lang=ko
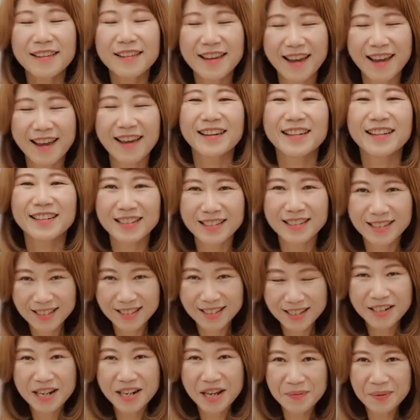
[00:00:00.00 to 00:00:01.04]
네,
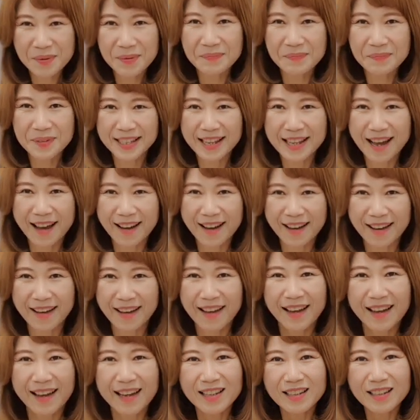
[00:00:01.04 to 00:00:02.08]
이슬람입니다.
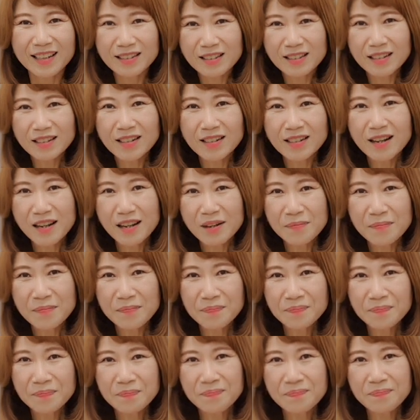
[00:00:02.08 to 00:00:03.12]

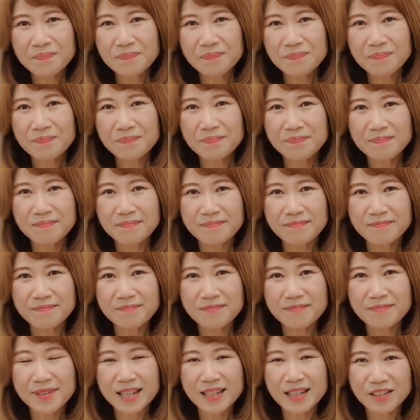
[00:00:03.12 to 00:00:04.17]

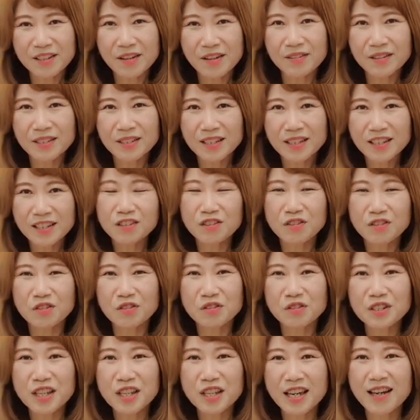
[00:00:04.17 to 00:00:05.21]
이슬람에서 특히
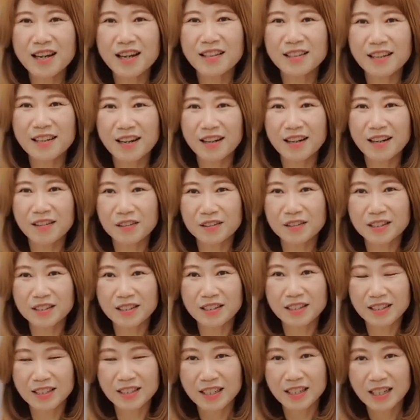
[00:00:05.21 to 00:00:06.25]
주의해야 될
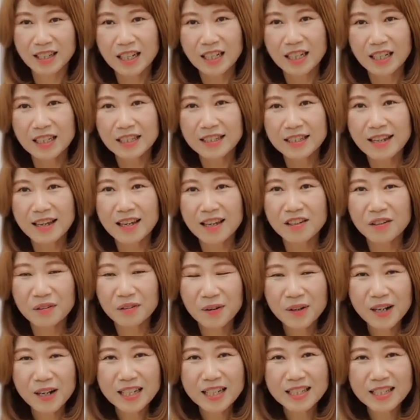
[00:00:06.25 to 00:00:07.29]
것들, 네,
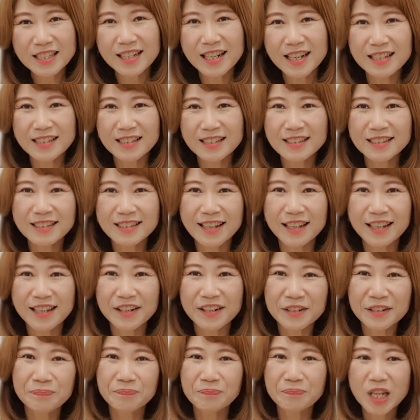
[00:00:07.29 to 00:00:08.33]
여러 가지가
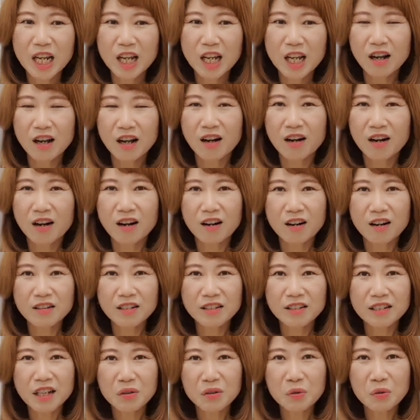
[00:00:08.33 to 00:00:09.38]
있는데요. 어,
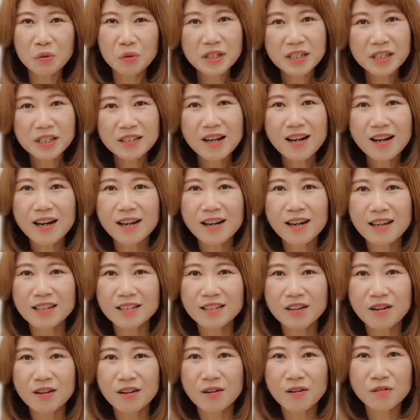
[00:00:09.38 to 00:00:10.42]
일단 교실
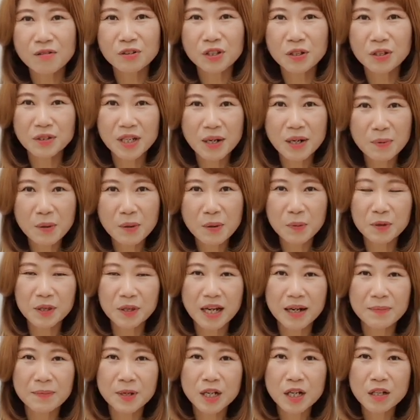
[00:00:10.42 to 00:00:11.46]
상황에서 우선
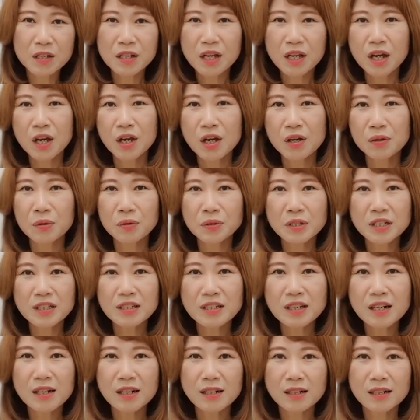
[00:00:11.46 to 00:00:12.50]
살펴본다면, 교실
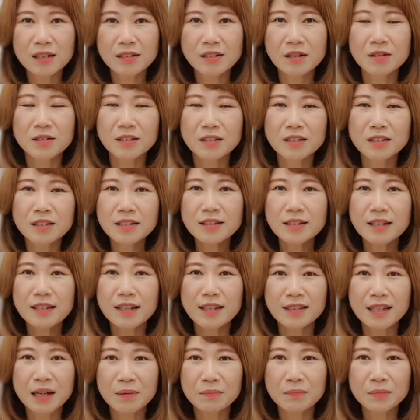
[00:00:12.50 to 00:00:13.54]
상황에서는
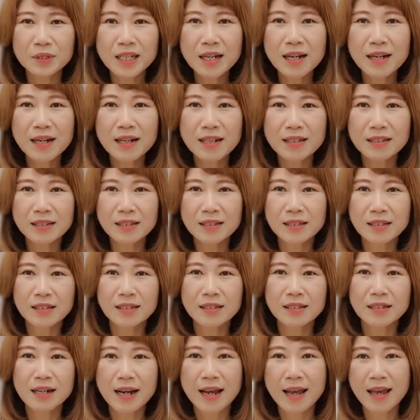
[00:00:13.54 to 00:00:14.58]

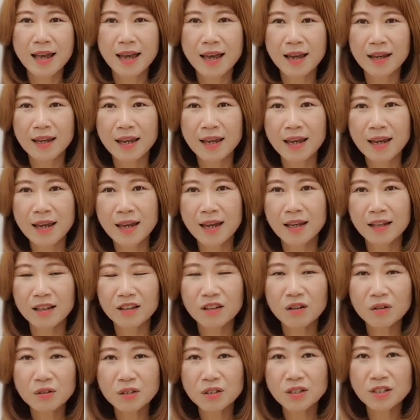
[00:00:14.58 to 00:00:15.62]
남자아이들에게
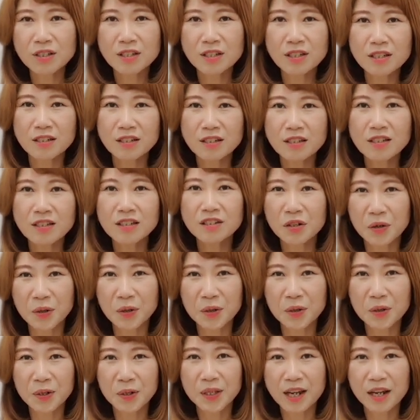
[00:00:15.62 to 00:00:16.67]
터치를
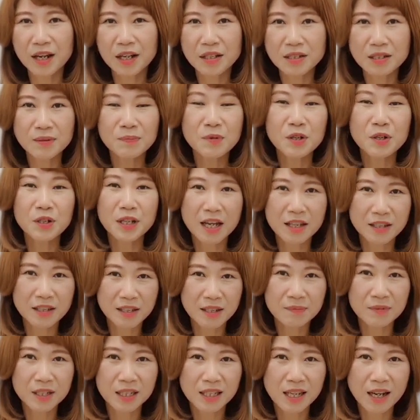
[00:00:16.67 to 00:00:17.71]
절대 하시면 안
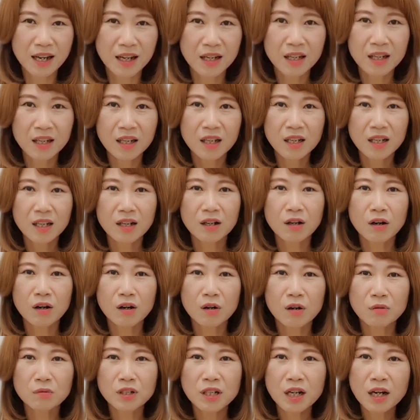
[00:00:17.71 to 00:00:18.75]
됩니다.
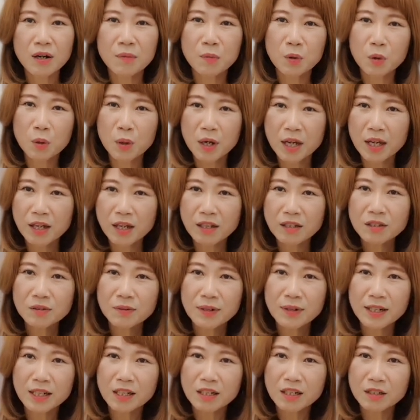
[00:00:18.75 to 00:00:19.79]
어, 우리가 뭐
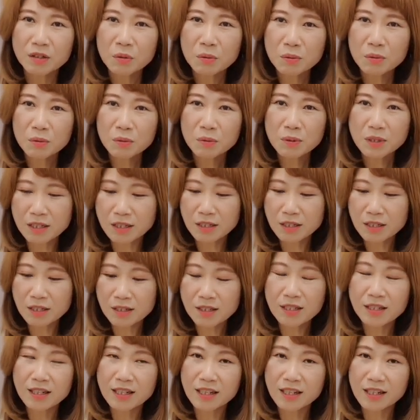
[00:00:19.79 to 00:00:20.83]
핸드라이팅, 손 글씨
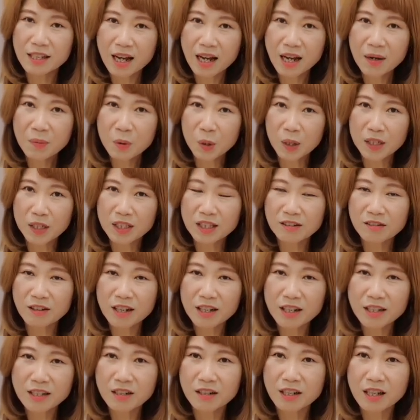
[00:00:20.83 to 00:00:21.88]
쓰기나 뭐 같은 거
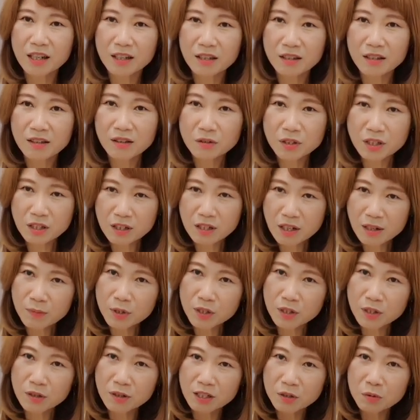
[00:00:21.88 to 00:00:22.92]
할 때 이렇게 터치를
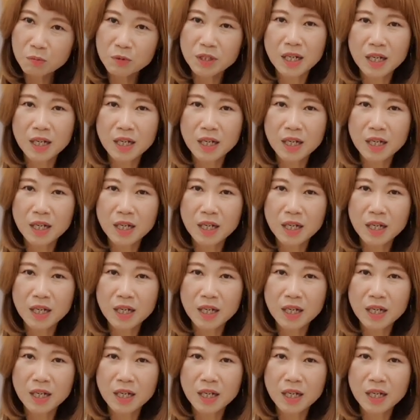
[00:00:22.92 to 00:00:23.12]
하면서 이렇게 좀